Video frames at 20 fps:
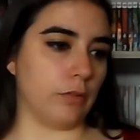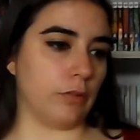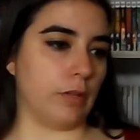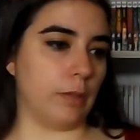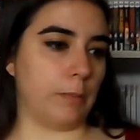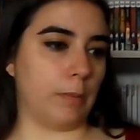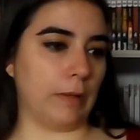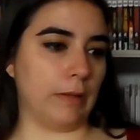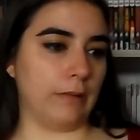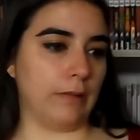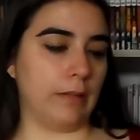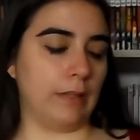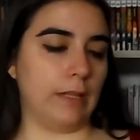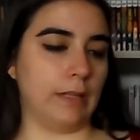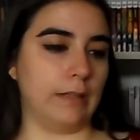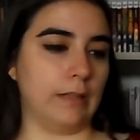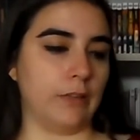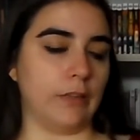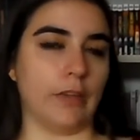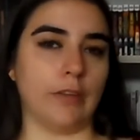Je sais pas
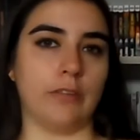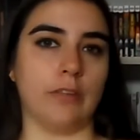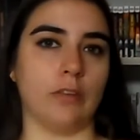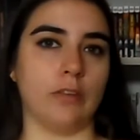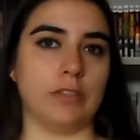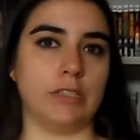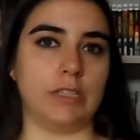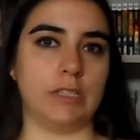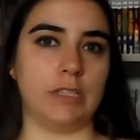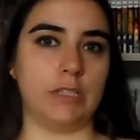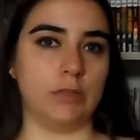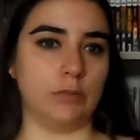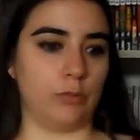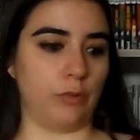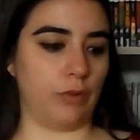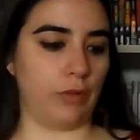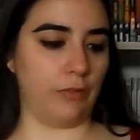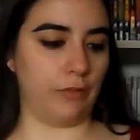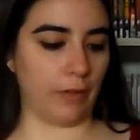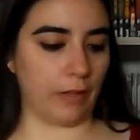s'il est déjà sorti
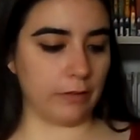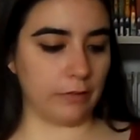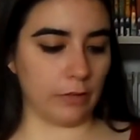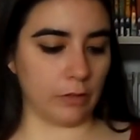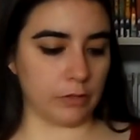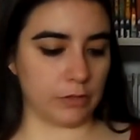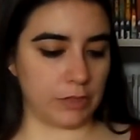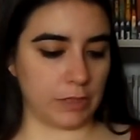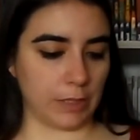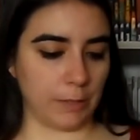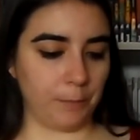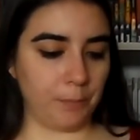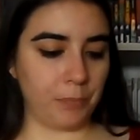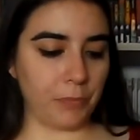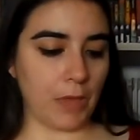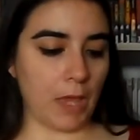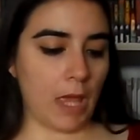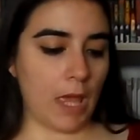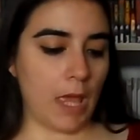ou s'il va sortir.